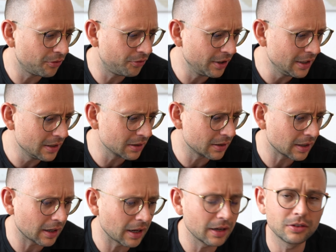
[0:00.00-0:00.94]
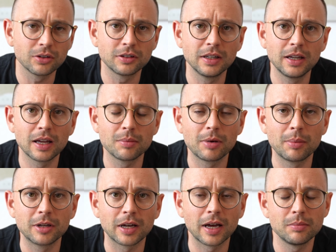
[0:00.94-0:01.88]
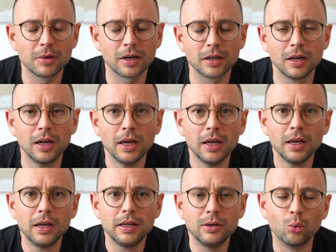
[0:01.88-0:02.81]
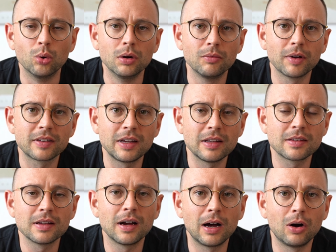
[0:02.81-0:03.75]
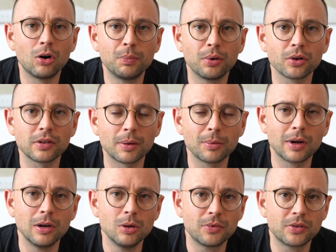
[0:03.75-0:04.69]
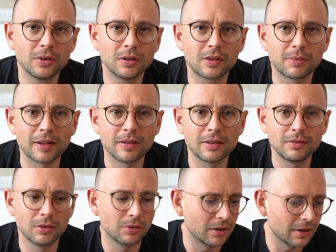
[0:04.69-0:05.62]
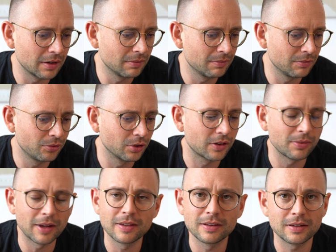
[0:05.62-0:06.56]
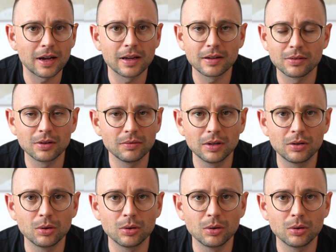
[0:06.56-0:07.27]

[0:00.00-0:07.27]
finde, dann kann ich euch den gerne mal mit reinmachen. Jo, um was geht's da? Auch Postapokalypse 20 oder vor 20 Jahren ist irgendwie ein